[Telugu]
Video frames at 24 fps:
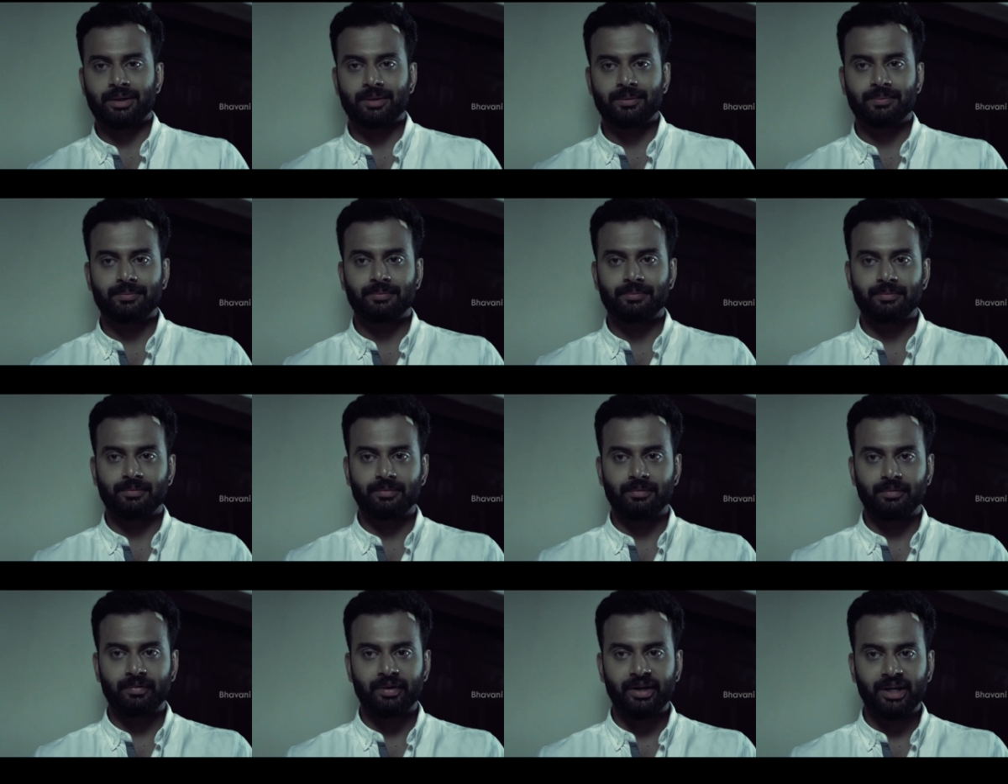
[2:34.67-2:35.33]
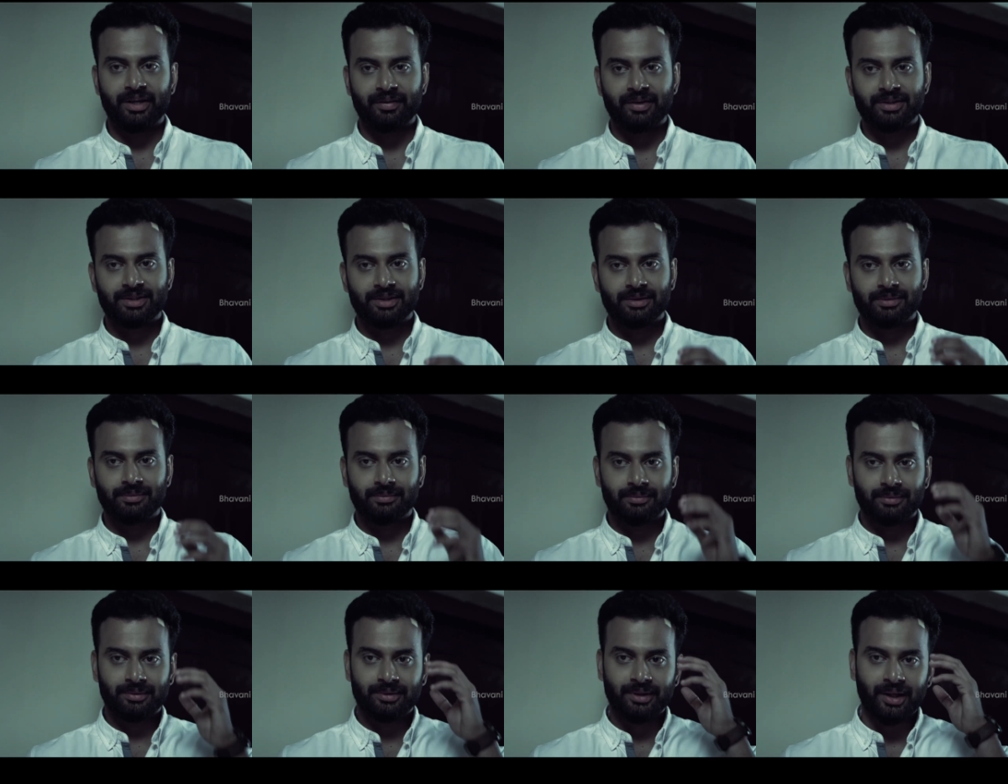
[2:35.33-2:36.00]
సార్ అది ఇంట్లోంచి
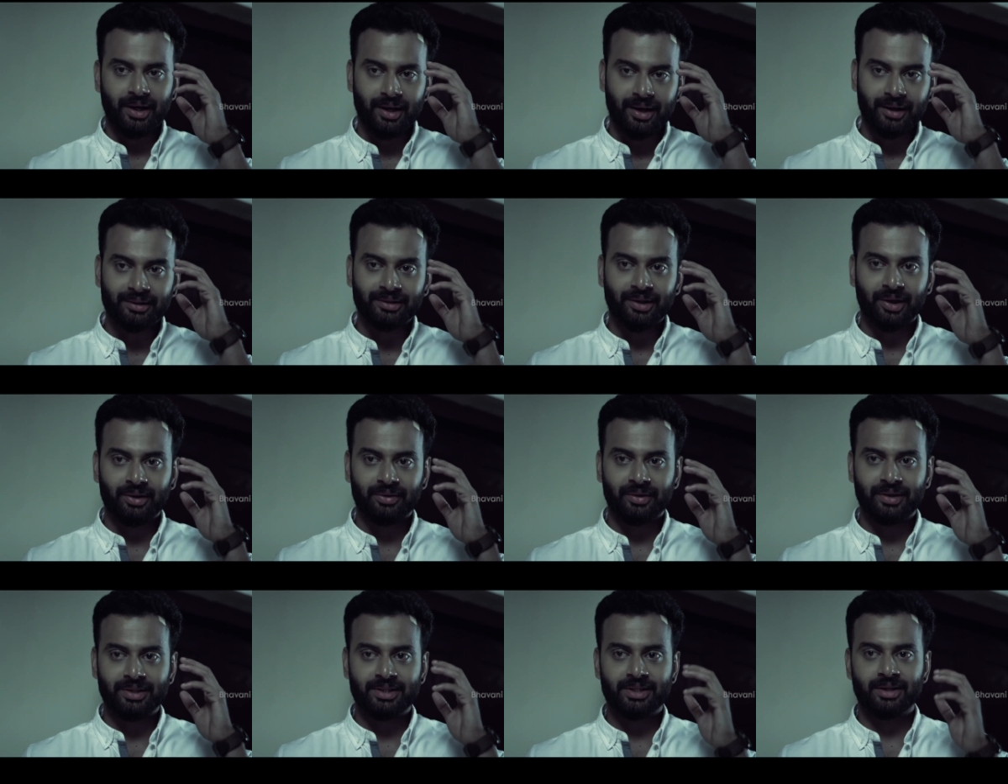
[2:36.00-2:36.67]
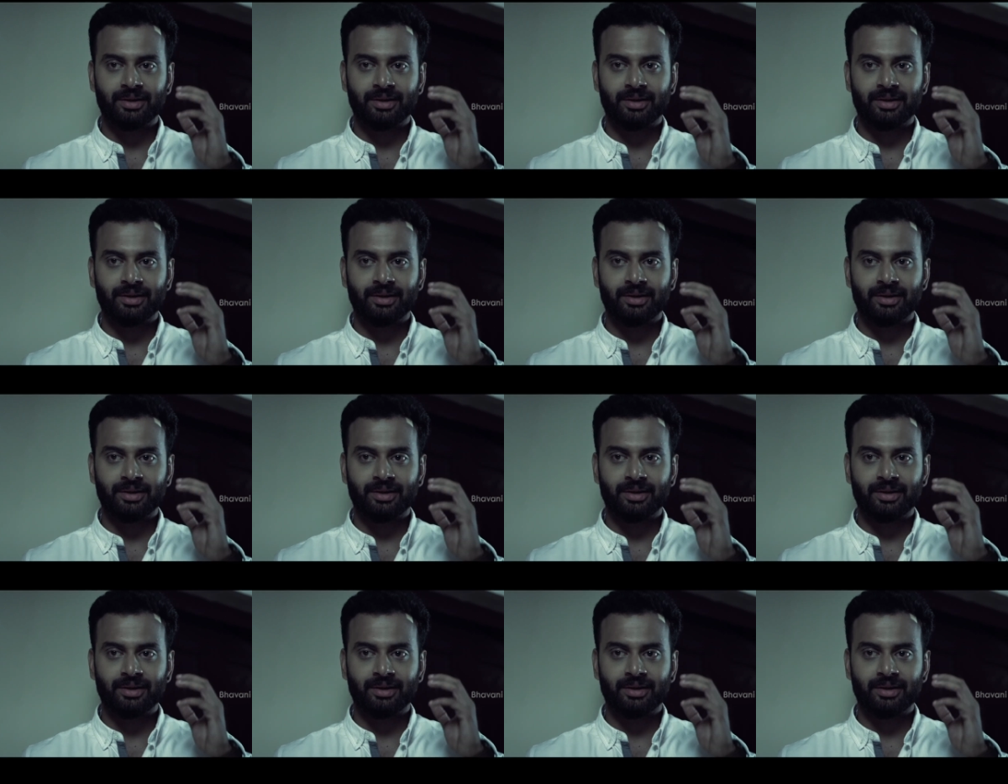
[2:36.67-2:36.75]
బయలుదేరేటప్పుడు తలుపును